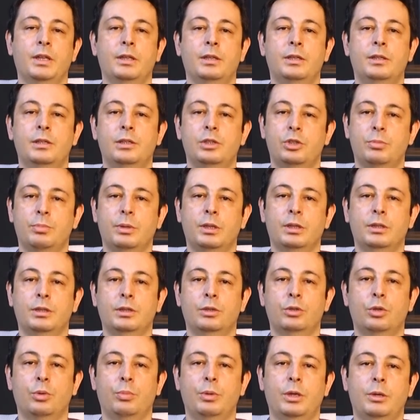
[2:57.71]
kılıç
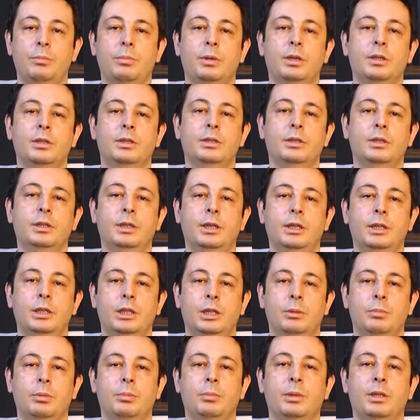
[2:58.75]
balığı, köpek balığı
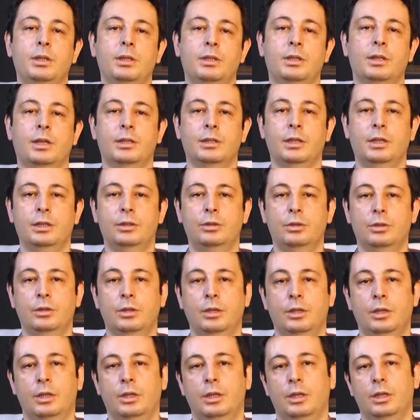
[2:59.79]
gibi balıklardan
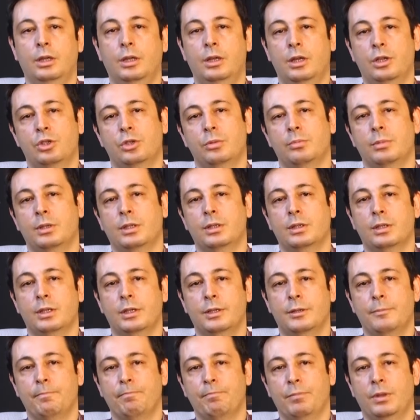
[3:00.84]

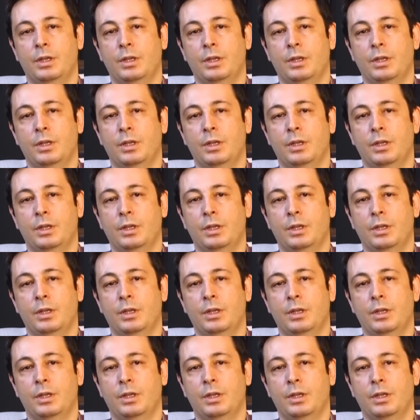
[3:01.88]
kaçınmalılar.